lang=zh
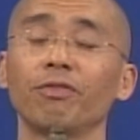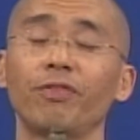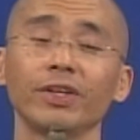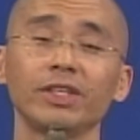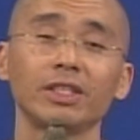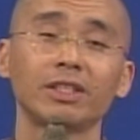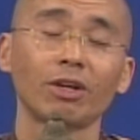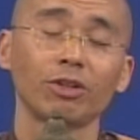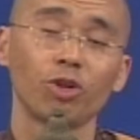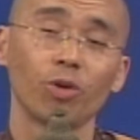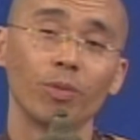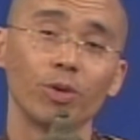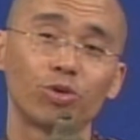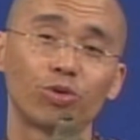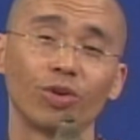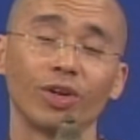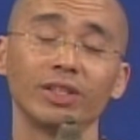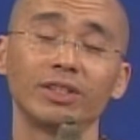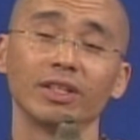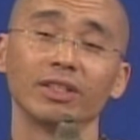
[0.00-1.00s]
啊，这种分歧
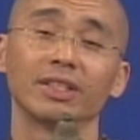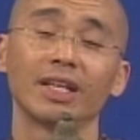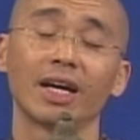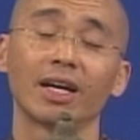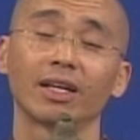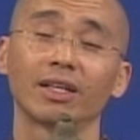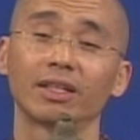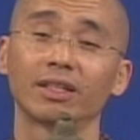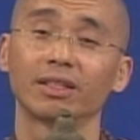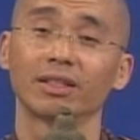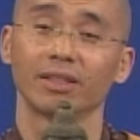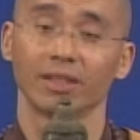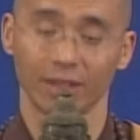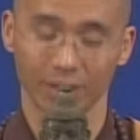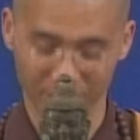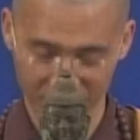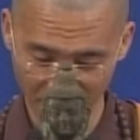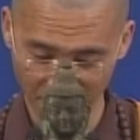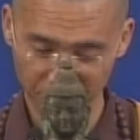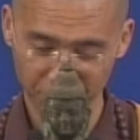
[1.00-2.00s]
到底有没有学者这样
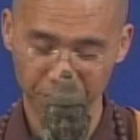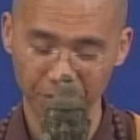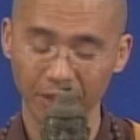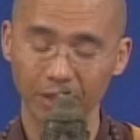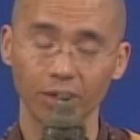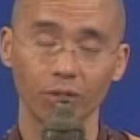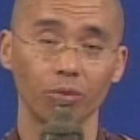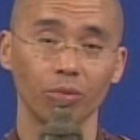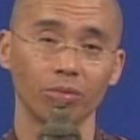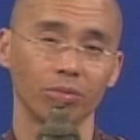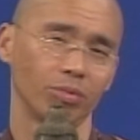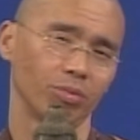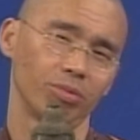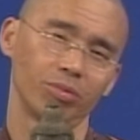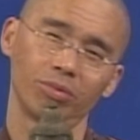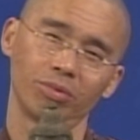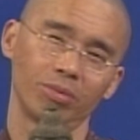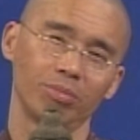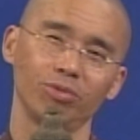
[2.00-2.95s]
这样分呢？